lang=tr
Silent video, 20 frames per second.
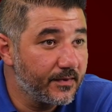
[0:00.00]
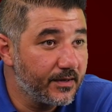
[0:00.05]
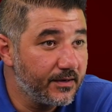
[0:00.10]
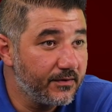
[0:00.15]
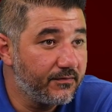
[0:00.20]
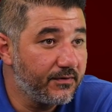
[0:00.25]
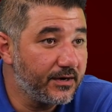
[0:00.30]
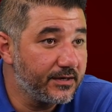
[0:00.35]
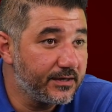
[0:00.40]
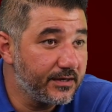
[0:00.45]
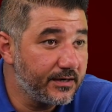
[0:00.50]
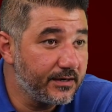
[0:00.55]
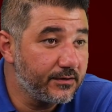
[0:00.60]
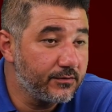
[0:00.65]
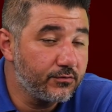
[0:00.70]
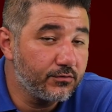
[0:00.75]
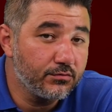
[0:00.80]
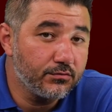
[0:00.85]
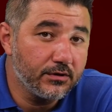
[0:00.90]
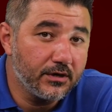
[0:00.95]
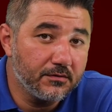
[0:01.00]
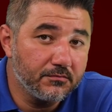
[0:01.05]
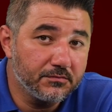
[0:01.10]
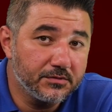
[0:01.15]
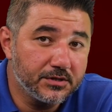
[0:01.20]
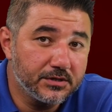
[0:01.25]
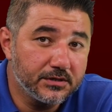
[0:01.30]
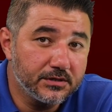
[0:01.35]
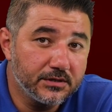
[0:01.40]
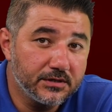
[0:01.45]
ifadelerini
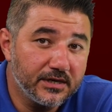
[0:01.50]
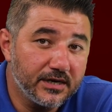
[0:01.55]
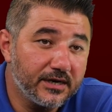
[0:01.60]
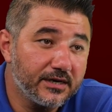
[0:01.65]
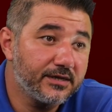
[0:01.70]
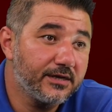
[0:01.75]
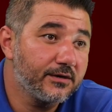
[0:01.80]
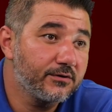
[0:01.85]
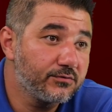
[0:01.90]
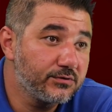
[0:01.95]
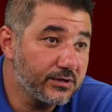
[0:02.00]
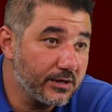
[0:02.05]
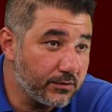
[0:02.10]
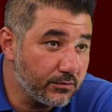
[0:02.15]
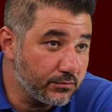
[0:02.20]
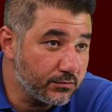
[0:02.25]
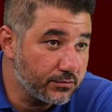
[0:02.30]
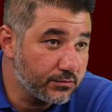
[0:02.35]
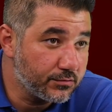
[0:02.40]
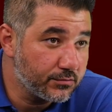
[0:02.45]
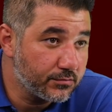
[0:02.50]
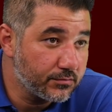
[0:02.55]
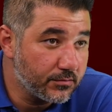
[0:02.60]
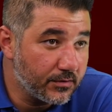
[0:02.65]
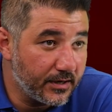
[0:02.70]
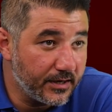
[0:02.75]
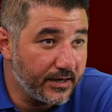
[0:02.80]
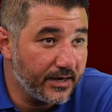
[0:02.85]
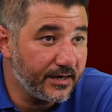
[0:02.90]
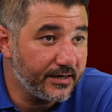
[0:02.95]
kullanmıştı. Ne kadar güzel olur
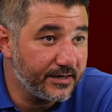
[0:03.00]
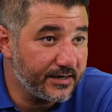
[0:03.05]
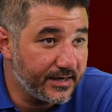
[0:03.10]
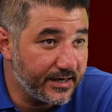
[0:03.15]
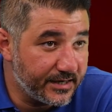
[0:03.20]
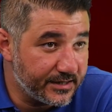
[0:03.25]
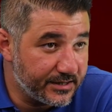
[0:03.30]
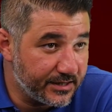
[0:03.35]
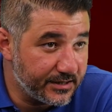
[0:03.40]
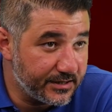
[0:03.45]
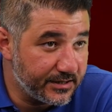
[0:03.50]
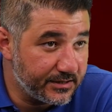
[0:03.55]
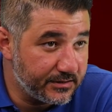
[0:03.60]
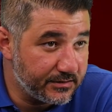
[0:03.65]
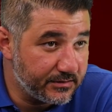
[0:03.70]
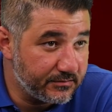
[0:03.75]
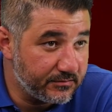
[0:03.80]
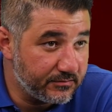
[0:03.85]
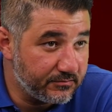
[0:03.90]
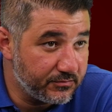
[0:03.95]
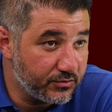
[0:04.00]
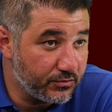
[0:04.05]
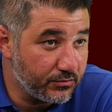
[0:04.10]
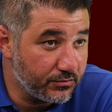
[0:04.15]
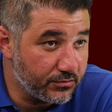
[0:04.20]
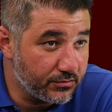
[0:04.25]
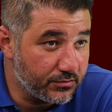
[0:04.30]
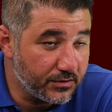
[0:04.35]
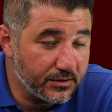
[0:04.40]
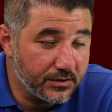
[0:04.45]
hayalini gerçekleştirmiş
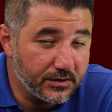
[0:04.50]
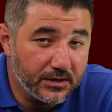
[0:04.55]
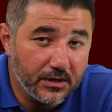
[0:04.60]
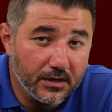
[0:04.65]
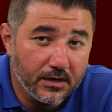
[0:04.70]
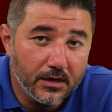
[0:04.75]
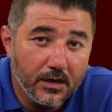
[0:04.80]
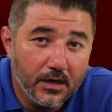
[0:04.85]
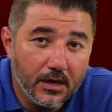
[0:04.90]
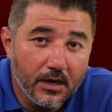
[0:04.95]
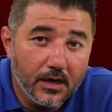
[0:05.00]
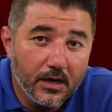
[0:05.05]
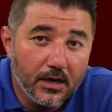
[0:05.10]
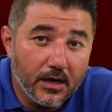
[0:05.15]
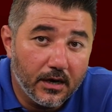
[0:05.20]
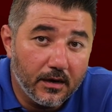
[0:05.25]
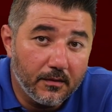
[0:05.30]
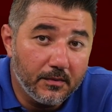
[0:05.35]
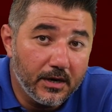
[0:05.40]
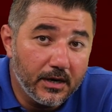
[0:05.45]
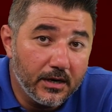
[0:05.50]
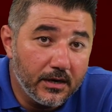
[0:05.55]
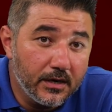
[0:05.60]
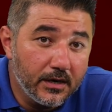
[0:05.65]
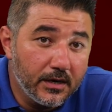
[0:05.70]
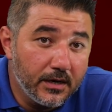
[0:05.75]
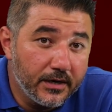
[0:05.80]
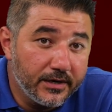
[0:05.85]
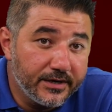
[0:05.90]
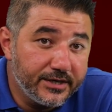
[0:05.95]
olursa diye. Ama
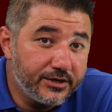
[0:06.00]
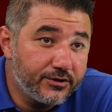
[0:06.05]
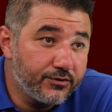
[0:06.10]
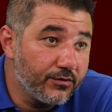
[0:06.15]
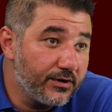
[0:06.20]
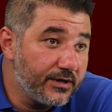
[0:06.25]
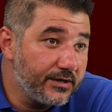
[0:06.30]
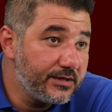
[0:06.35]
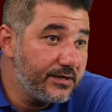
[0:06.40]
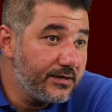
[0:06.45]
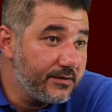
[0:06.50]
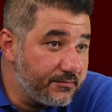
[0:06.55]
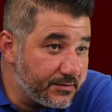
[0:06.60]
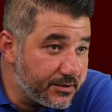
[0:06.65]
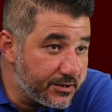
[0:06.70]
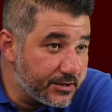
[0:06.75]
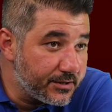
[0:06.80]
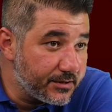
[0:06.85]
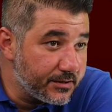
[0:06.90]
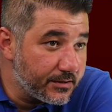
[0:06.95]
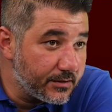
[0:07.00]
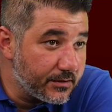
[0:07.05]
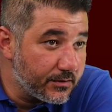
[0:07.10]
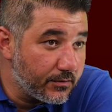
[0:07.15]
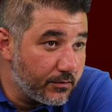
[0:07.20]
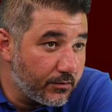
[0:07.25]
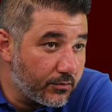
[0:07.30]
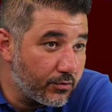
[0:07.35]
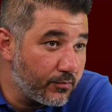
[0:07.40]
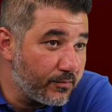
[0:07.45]
iş öyle değilmiş.
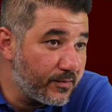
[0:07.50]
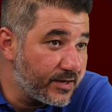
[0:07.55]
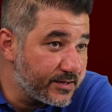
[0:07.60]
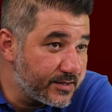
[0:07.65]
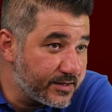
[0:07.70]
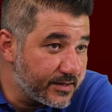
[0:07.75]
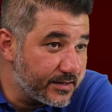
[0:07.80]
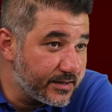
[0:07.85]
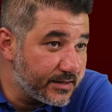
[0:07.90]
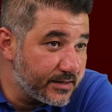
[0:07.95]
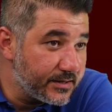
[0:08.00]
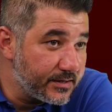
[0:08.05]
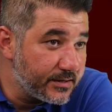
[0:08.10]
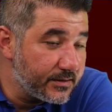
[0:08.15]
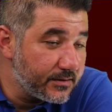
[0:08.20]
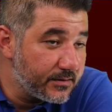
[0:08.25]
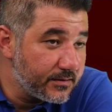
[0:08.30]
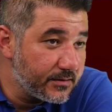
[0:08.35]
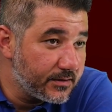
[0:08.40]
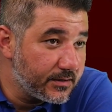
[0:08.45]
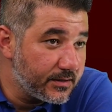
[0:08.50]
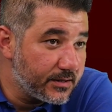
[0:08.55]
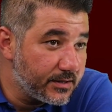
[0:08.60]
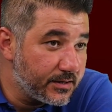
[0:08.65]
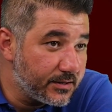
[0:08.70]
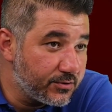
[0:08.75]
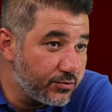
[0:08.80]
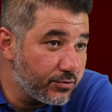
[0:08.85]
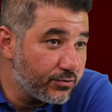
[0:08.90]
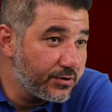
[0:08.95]
O romantikleri
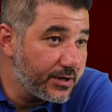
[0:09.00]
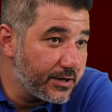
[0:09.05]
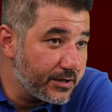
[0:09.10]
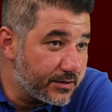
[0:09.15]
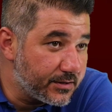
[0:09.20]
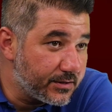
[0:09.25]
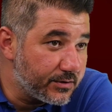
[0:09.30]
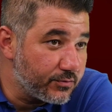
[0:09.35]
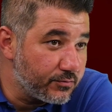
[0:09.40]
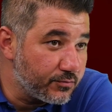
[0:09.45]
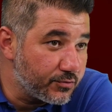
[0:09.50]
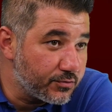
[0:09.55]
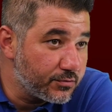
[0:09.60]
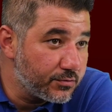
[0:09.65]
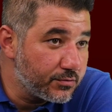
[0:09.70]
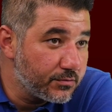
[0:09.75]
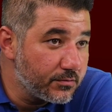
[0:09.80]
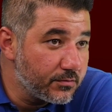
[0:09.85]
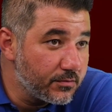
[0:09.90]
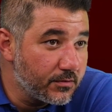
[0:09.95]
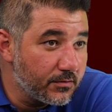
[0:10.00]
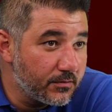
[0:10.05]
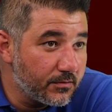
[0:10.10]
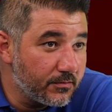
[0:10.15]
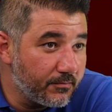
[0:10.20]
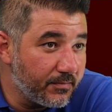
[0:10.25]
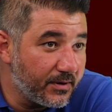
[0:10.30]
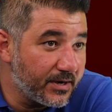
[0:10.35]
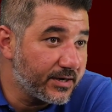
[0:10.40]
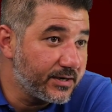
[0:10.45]
e, şoke etti Umut.
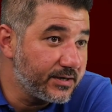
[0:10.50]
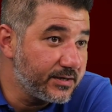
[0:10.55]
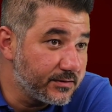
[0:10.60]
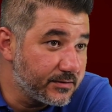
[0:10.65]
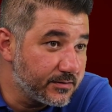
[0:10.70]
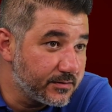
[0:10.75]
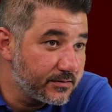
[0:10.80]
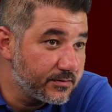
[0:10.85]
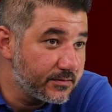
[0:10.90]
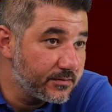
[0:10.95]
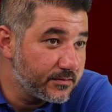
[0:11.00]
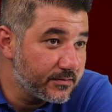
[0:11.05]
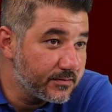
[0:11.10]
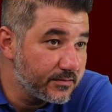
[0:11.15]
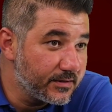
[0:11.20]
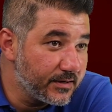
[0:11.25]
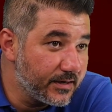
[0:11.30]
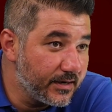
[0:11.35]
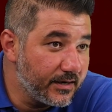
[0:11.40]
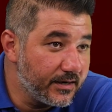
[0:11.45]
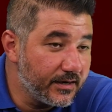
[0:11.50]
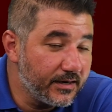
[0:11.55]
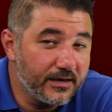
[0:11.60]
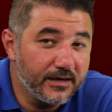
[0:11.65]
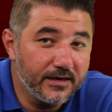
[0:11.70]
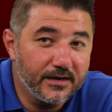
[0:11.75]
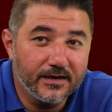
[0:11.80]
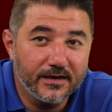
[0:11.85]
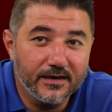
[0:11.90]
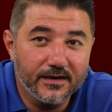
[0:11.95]
Paranın
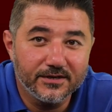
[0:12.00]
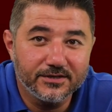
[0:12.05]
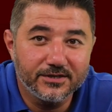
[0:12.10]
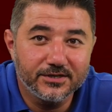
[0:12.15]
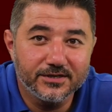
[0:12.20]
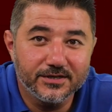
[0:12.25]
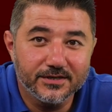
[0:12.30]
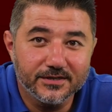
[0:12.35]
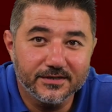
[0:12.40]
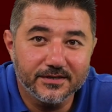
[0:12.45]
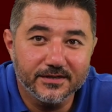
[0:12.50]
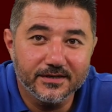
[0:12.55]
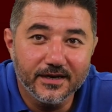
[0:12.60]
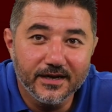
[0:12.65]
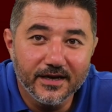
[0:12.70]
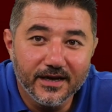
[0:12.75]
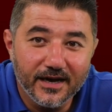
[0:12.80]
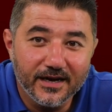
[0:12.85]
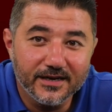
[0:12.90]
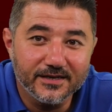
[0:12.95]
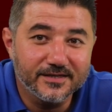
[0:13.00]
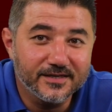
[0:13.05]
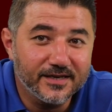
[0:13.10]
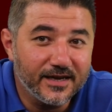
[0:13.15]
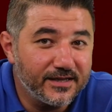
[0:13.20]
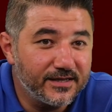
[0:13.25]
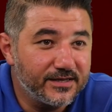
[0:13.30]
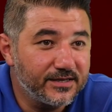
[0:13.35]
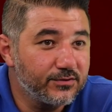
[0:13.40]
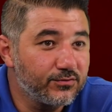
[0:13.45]
e, açıkçası hani
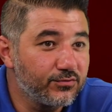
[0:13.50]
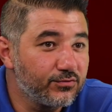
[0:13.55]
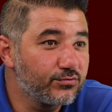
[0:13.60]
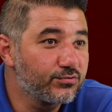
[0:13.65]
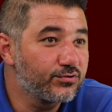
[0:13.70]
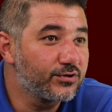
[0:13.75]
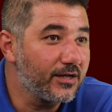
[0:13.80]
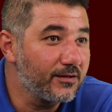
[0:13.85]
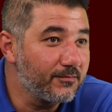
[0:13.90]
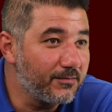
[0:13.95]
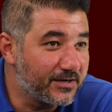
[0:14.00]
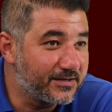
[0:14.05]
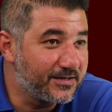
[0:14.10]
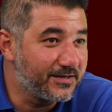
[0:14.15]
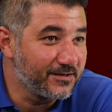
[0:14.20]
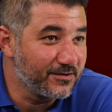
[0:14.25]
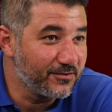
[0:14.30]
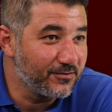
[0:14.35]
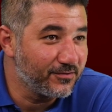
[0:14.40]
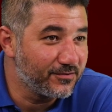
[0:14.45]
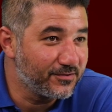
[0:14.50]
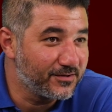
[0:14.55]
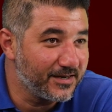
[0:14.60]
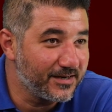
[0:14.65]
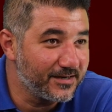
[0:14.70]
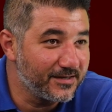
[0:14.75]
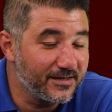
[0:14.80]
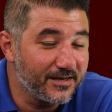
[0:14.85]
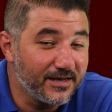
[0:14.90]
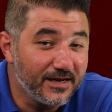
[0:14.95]
sadece duygusal baktığını
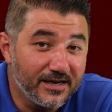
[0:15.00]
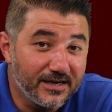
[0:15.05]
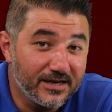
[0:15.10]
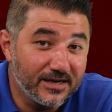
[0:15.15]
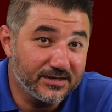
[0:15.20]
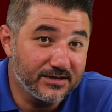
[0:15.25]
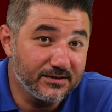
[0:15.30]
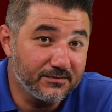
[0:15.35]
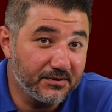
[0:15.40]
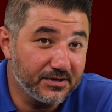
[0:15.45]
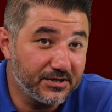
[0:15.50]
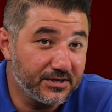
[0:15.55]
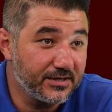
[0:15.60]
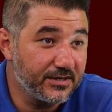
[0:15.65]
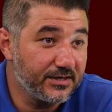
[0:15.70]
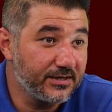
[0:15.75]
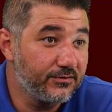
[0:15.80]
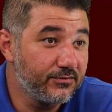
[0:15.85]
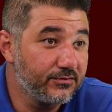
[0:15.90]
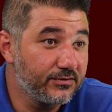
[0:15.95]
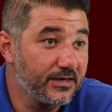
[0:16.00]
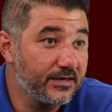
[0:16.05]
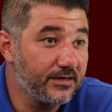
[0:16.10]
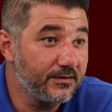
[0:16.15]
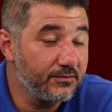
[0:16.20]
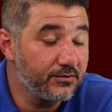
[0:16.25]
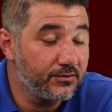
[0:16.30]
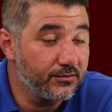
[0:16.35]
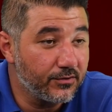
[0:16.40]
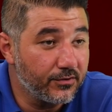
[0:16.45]
gösterdi. Kasımpaşa'da
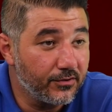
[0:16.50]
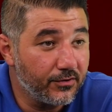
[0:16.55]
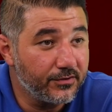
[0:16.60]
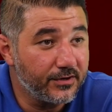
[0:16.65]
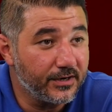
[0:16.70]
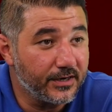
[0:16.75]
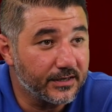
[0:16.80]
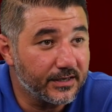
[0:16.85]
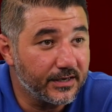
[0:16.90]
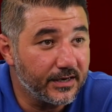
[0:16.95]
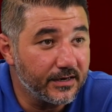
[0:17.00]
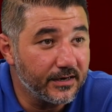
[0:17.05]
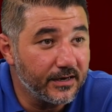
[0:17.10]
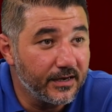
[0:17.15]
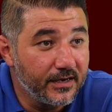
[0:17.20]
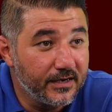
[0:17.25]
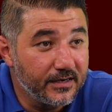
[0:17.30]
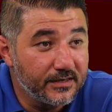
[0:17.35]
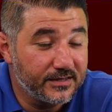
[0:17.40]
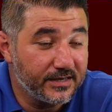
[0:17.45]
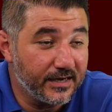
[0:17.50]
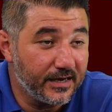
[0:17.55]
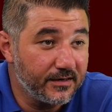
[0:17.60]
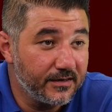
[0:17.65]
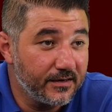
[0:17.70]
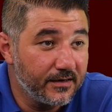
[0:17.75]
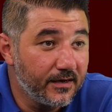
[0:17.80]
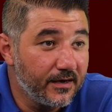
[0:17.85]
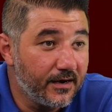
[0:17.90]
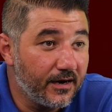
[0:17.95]
250 bin euroya oynarken sen
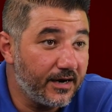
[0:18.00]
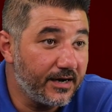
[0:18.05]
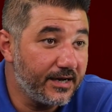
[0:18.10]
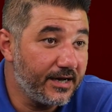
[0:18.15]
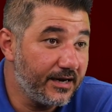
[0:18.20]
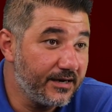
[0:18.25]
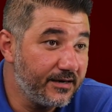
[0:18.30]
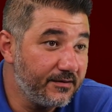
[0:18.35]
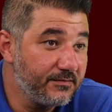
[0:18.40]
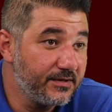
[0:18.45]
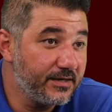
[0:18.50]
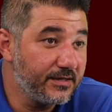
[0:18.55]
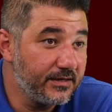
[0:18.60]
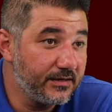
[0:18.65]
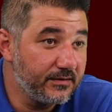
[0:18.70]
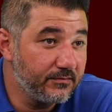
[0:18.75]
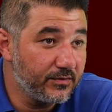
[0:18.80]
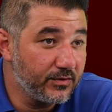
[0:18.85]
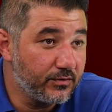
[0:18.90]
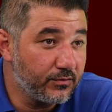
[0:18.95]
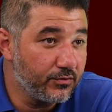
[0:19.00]
hayalim dediğin bir